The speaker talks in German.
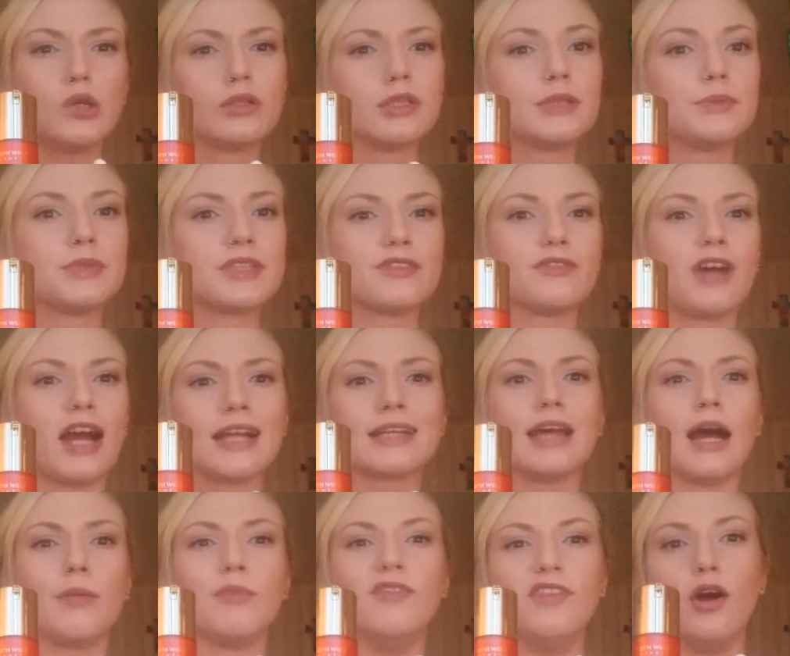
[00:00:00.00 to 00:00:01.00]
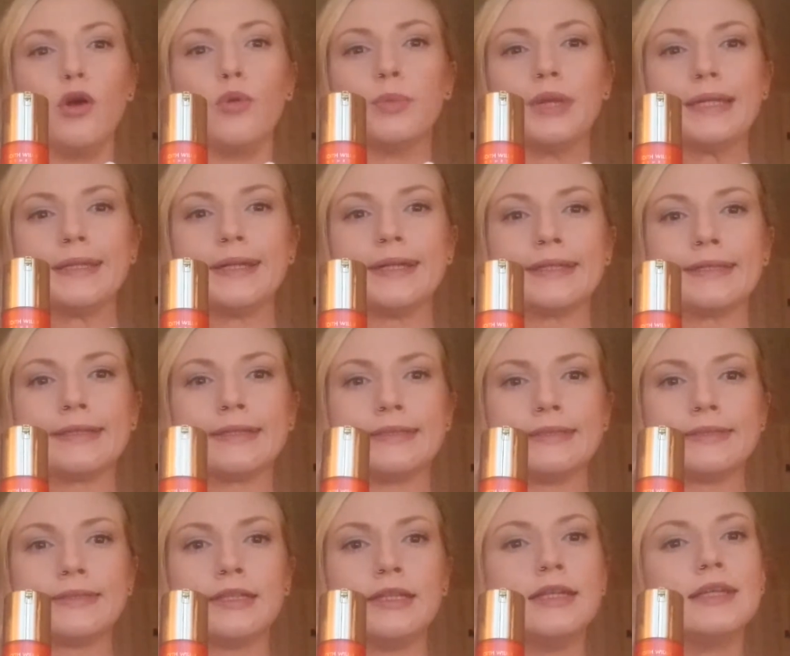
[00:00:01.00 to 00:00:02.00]
und ich mich gefragt habe, warum denn
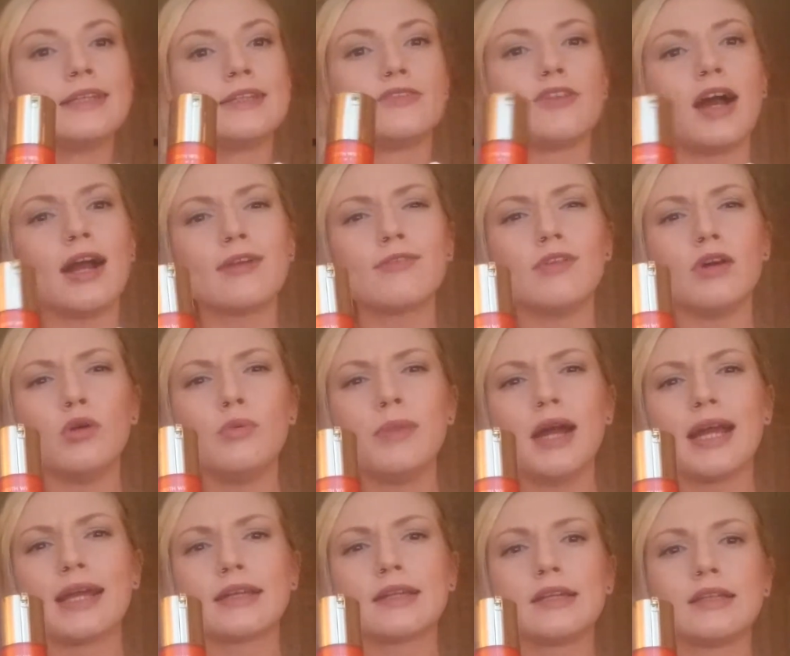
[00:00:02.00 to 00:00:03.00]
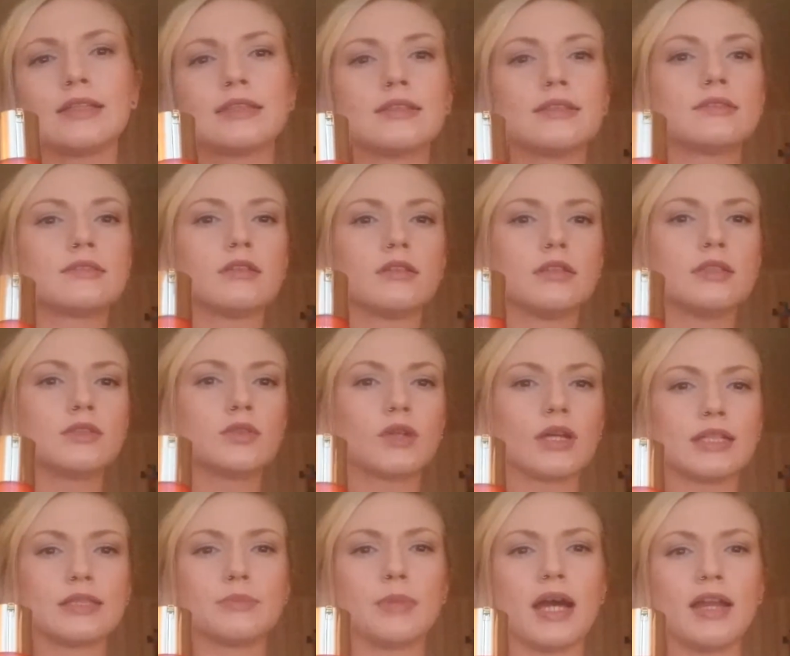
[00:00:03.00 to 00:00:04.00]
eigentlich. Die Frage, warum eigentlich, ist noch nicht so
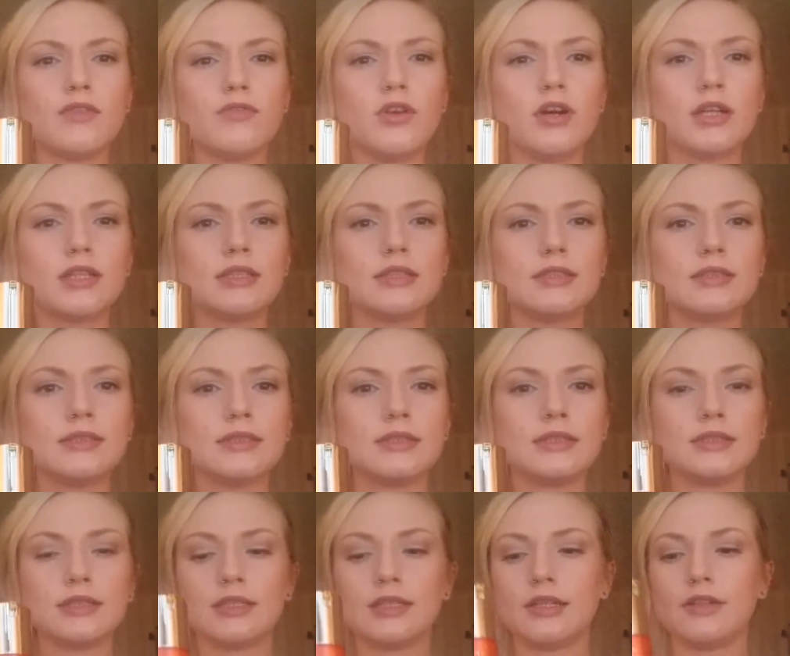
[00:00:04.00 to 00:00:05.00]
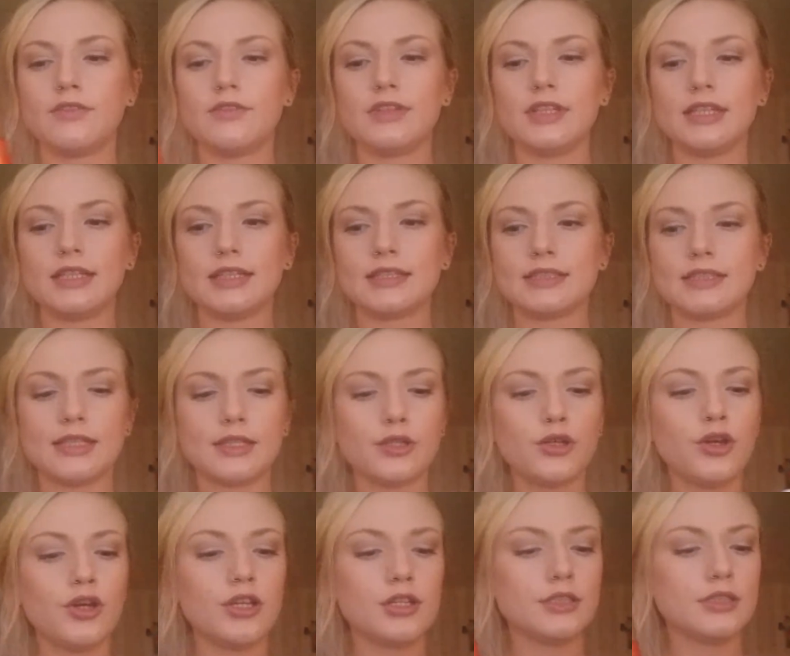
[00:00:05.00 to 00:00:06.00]
ganz beantwortet. Wie ihr
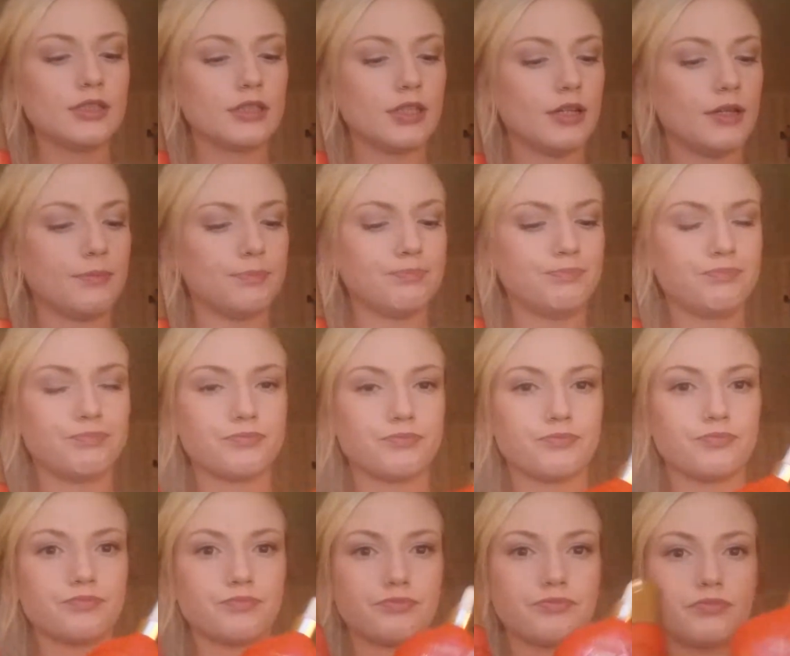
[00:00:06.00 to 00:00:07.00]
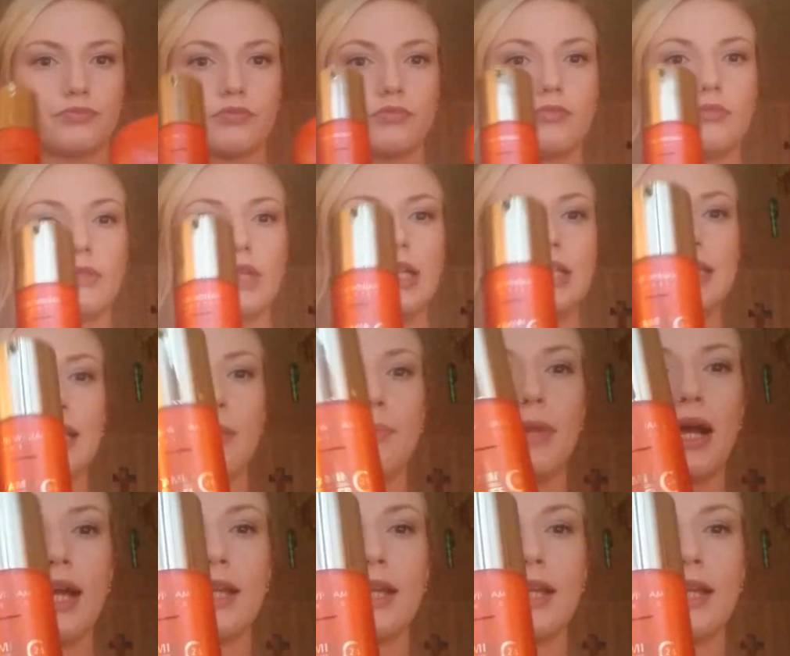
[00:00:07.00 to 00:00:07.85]
sehen könnt, ähm, ich habe